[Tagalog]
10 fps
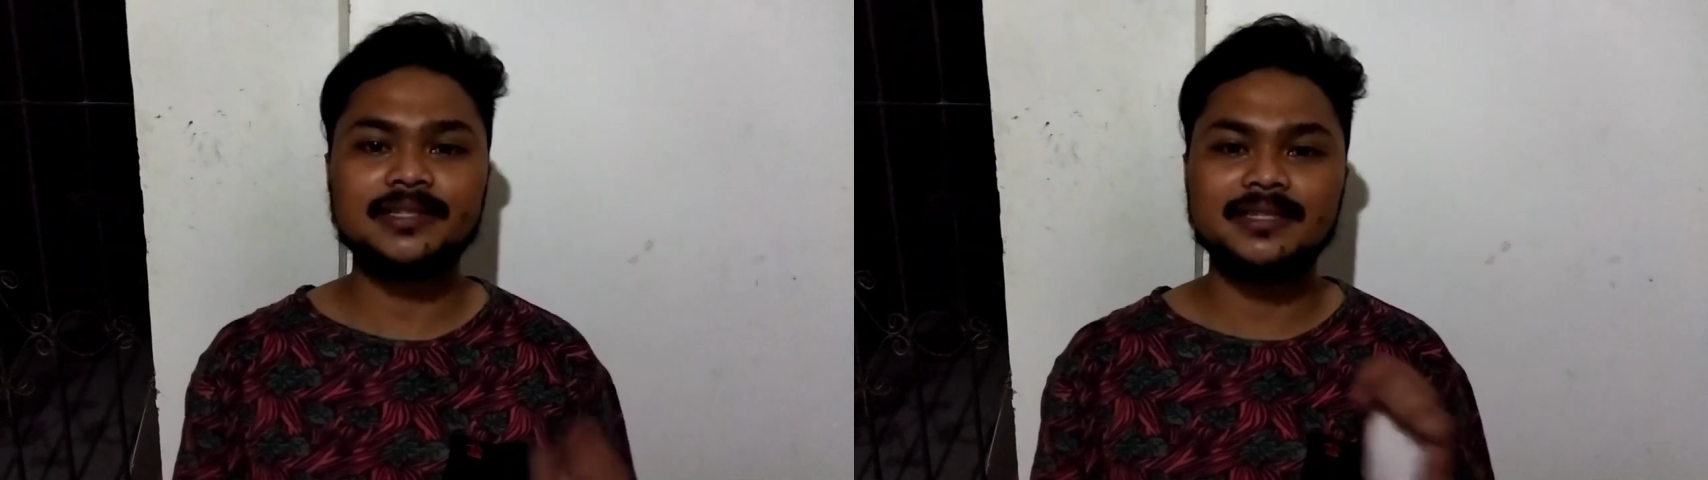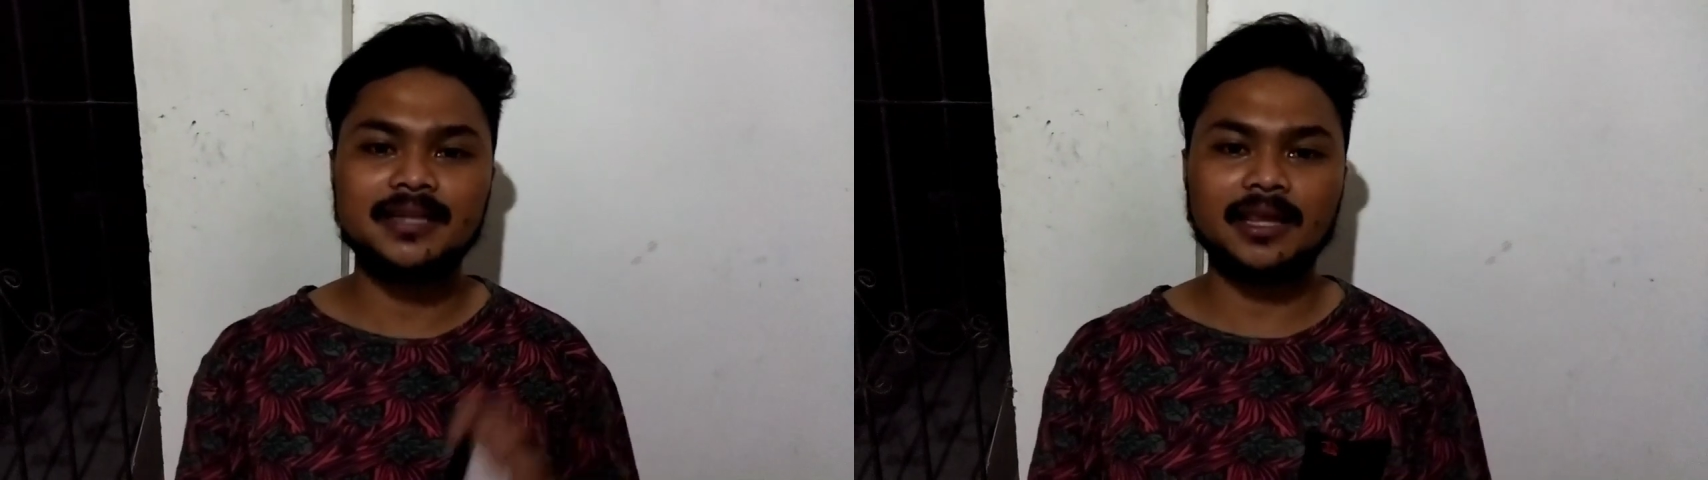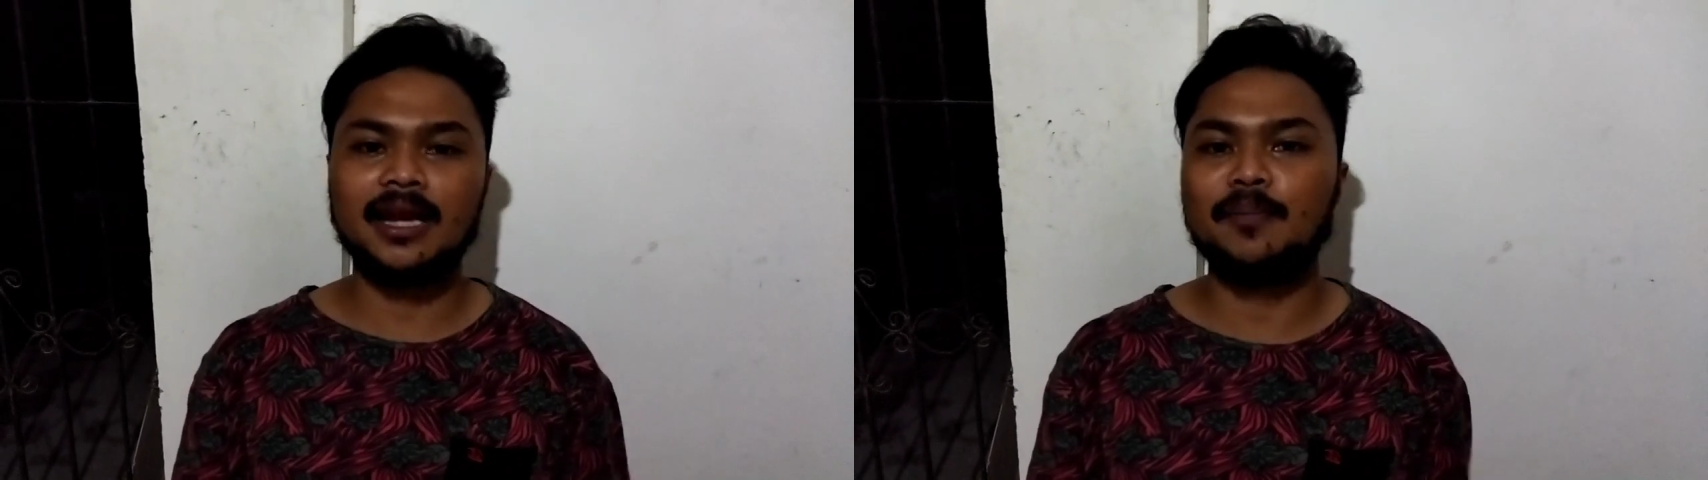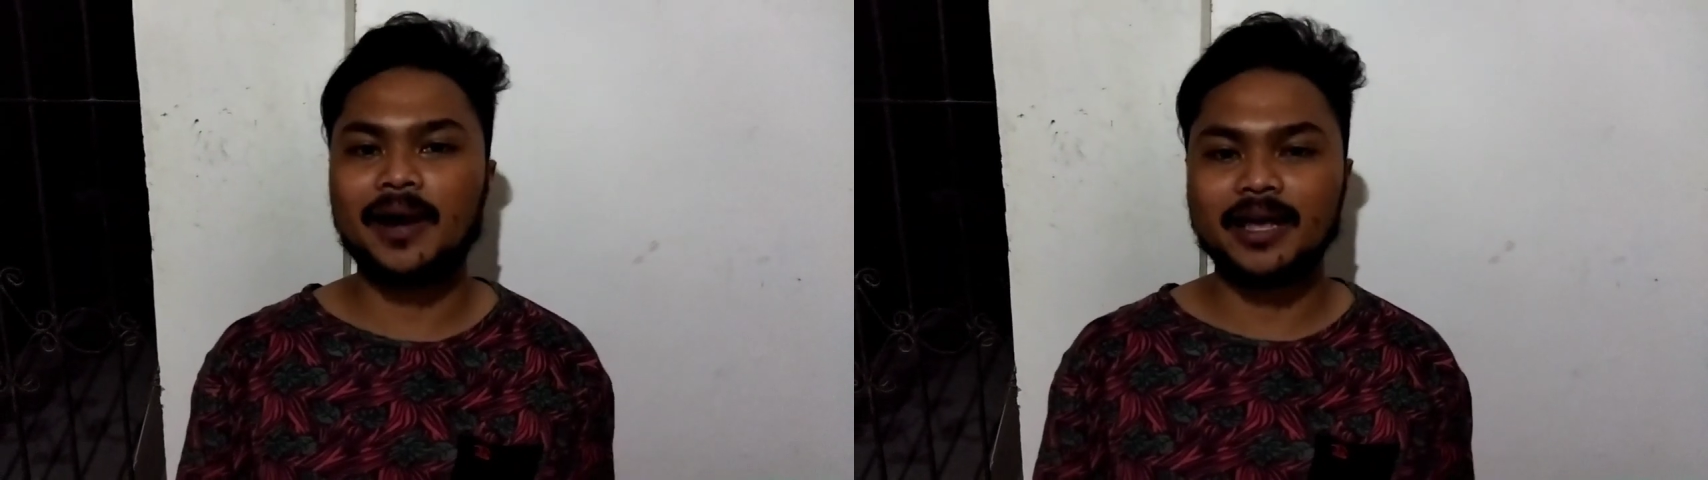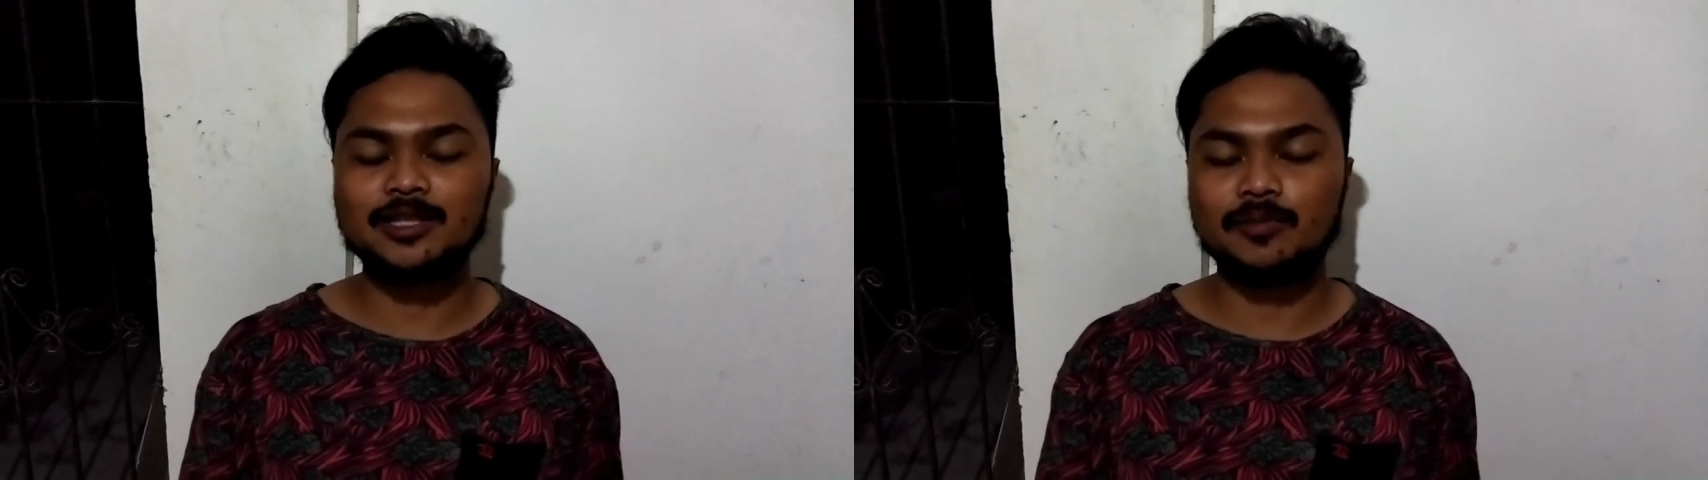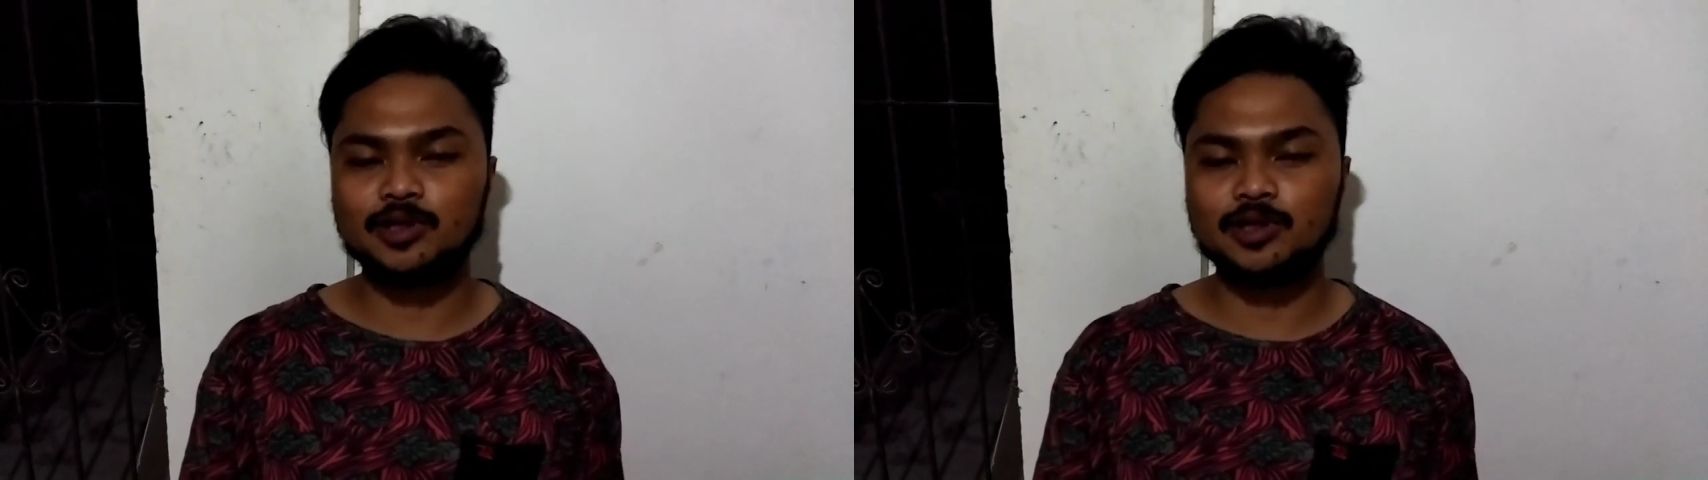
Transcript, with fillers: Aslin sa na palaging